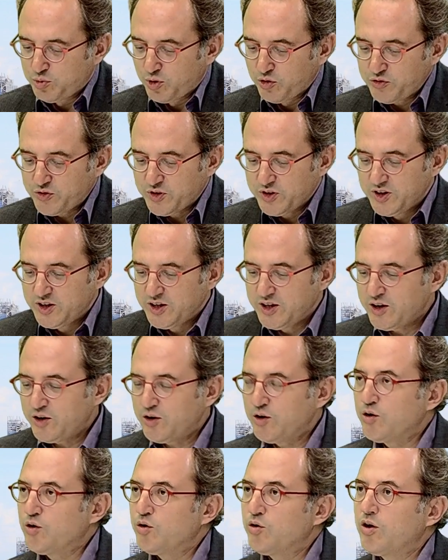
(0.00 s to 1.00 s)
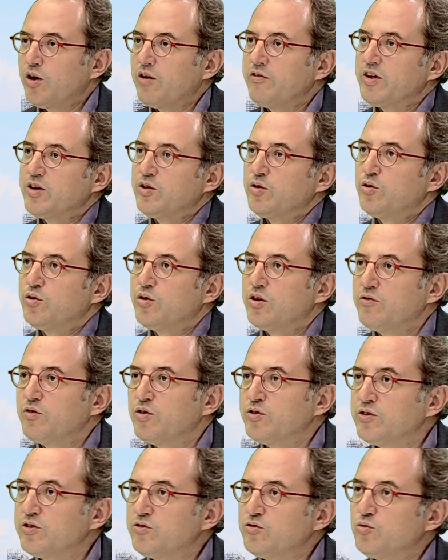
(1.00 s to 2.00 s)
pour finir, avec la
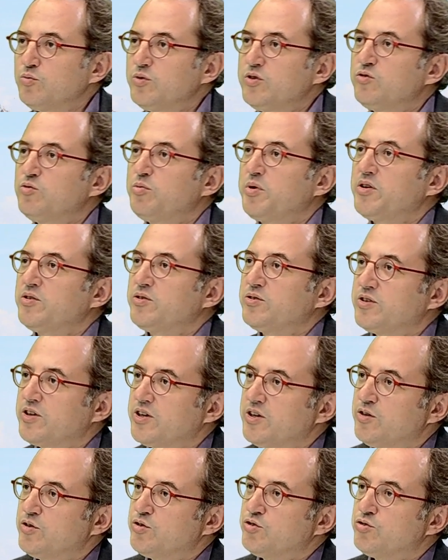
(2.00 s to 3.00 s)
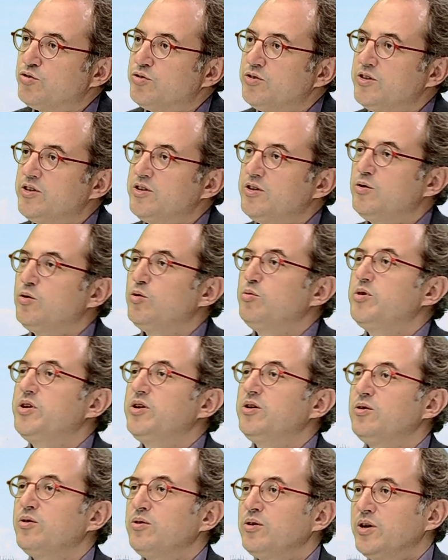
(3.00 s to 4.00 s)
France Insoumise, vous présenterez jeudi le
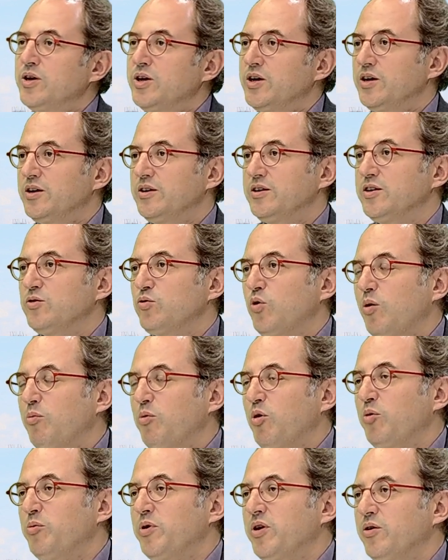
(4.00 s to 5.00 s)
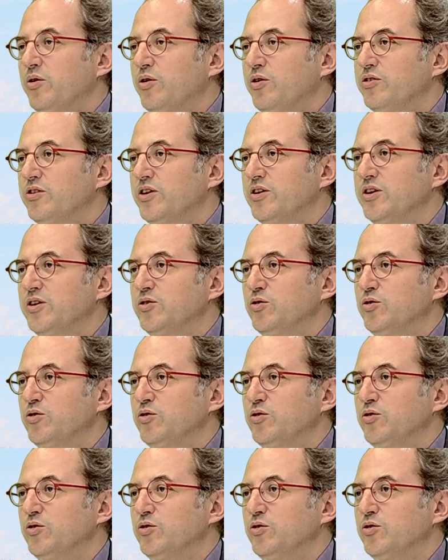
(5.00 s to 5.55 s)
bilan des trois premières euh, mmh. années